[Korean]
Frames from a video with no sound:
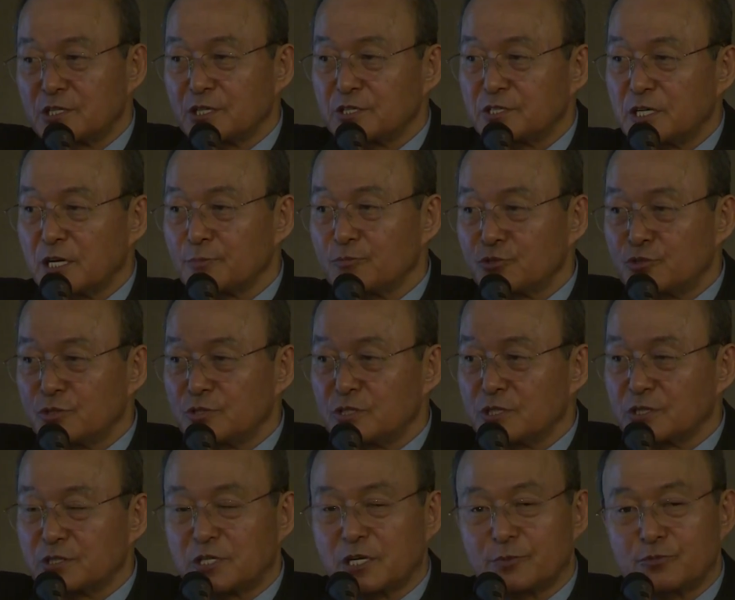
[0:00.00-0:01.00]
정책 무슨
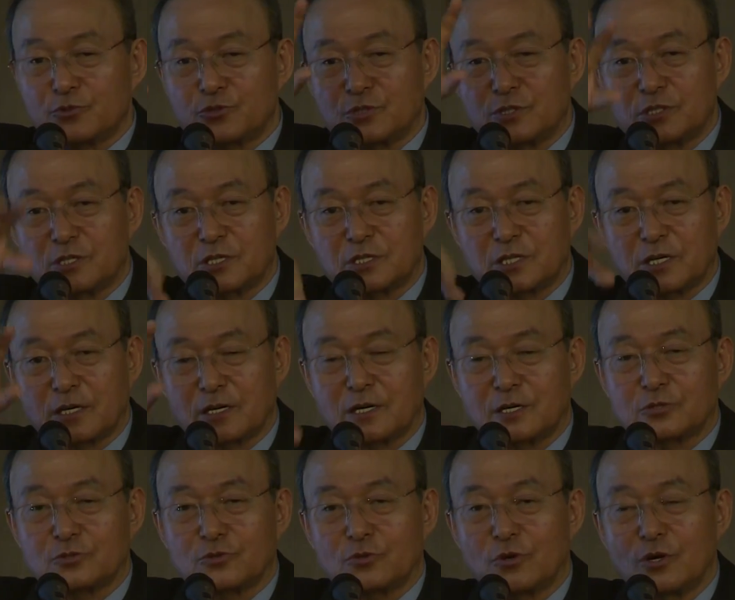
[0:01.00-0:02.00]
정책 무슨 정책
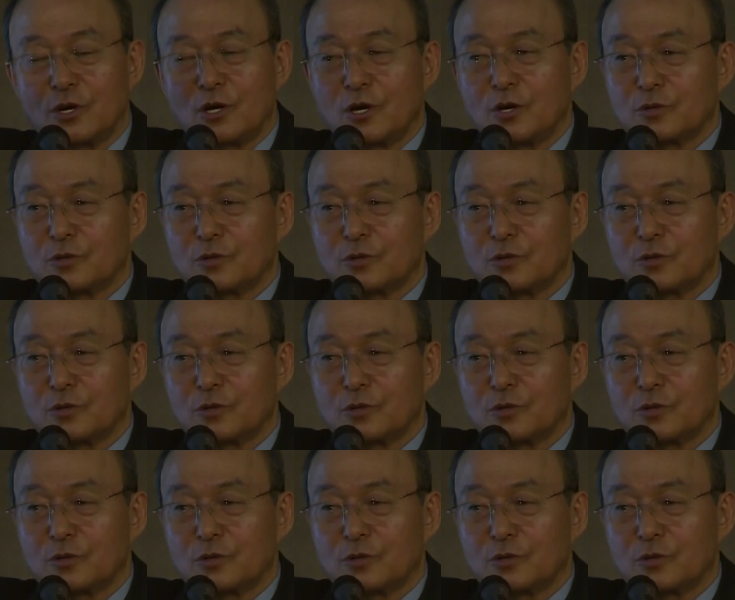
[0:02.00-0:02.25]
해가지고